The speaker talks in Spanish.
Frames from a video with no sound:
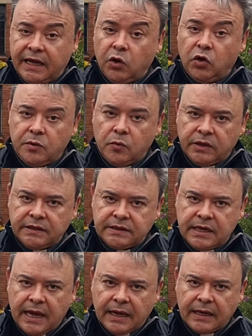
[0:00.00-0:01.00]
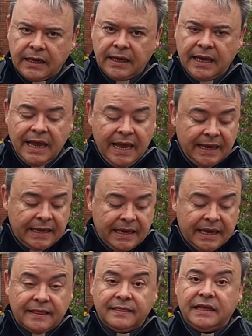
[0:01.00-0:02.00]
Jerónimo decía,
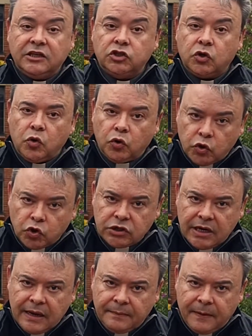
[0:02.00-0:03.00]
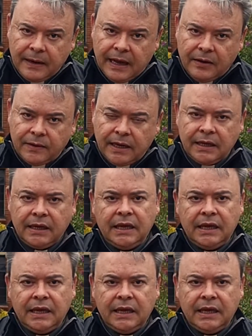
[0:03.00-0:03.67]
quien desconoce la palabra,